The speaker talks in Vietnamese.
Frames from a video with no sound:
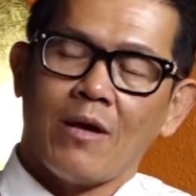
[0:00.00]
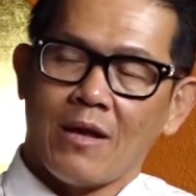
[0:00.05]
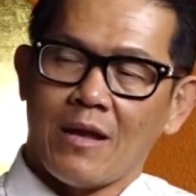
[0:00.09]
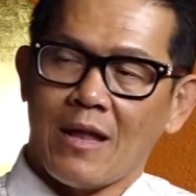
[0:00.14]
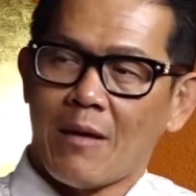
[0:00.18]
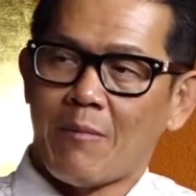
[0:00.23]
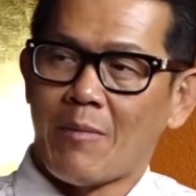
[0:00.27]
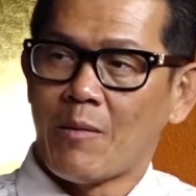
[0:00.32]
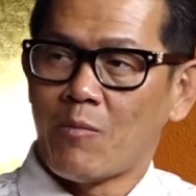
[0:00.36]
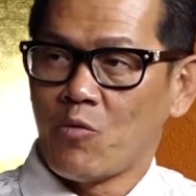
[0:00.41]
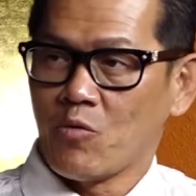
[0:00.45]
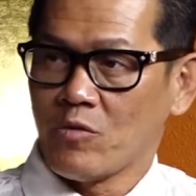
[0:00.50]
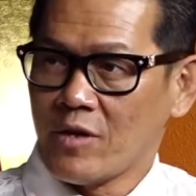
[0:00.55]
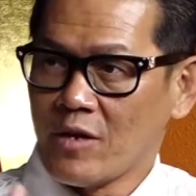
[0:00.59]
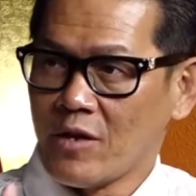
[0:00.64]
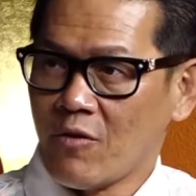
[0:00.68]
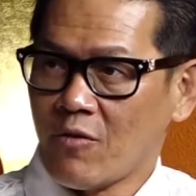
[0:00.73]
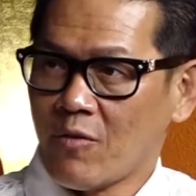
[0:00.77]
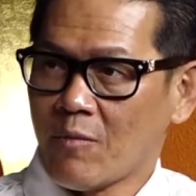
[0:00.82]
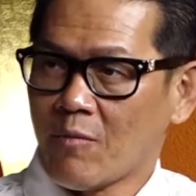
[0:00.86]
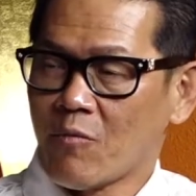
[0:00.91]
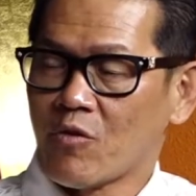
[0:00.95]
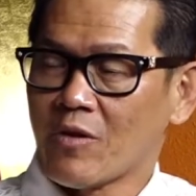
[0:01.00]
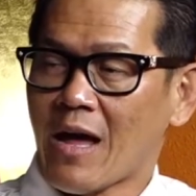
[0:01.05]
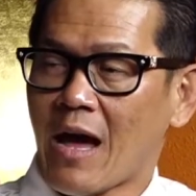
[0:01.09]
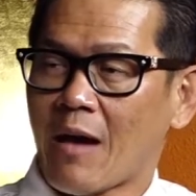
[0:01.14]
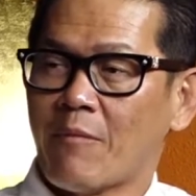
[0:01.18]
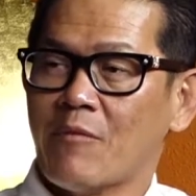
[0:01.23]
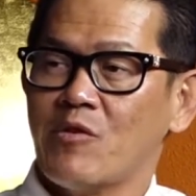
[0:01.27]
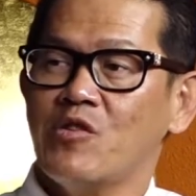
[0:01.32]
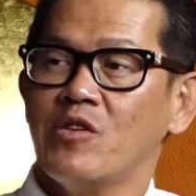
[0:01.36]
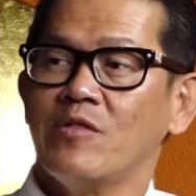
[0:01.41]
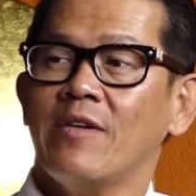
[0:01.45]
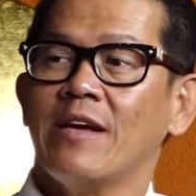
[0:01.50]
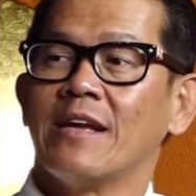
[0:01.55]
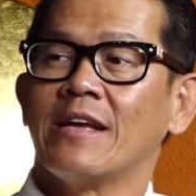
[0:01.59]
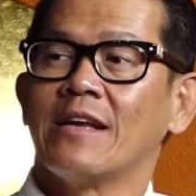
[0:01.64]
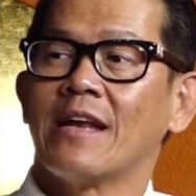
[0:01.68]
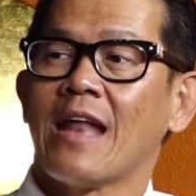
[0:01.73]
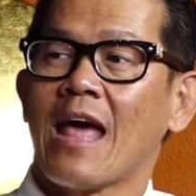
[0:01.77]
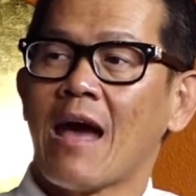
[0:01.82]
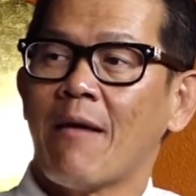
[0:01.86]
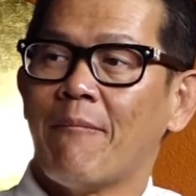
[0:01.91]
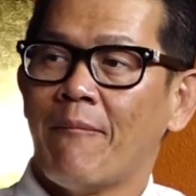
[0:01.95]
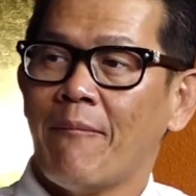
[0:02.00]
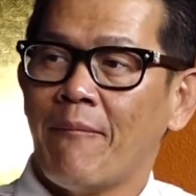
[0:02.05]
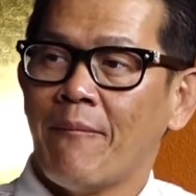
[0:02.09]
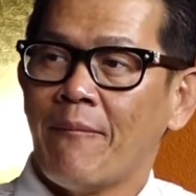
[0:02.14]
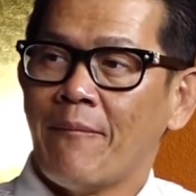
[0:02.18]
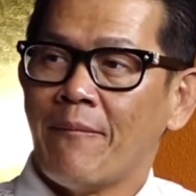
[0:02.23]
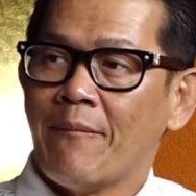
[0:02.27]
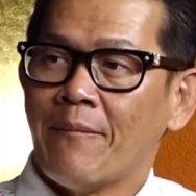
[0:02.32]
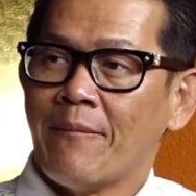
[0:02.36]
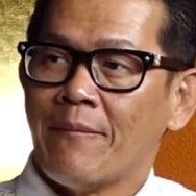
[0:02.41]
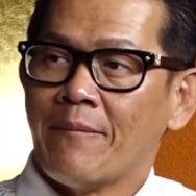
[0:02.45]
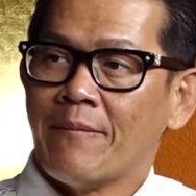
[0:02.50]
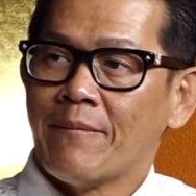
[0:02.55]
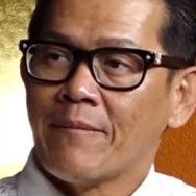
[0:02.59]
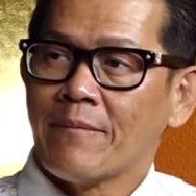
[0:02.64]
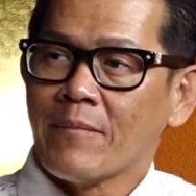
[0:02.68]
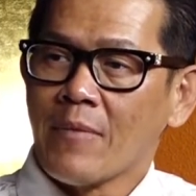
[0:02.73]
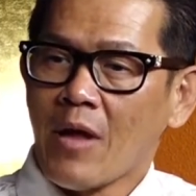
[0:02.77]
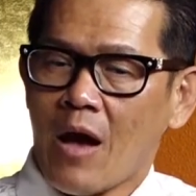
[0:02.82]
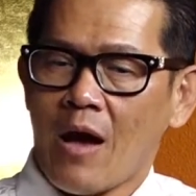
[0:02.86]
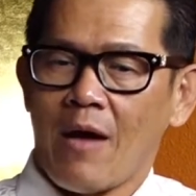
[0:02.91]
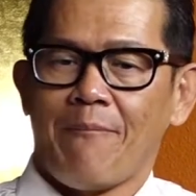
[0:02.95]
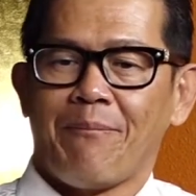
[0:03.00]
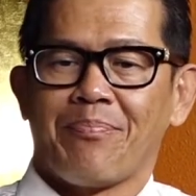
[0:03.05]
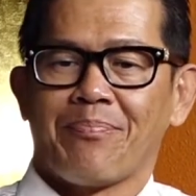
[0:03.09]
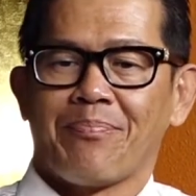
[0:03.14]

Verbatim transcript: là bà muốn thiêu, không ra đưa Việt Nam. Đó,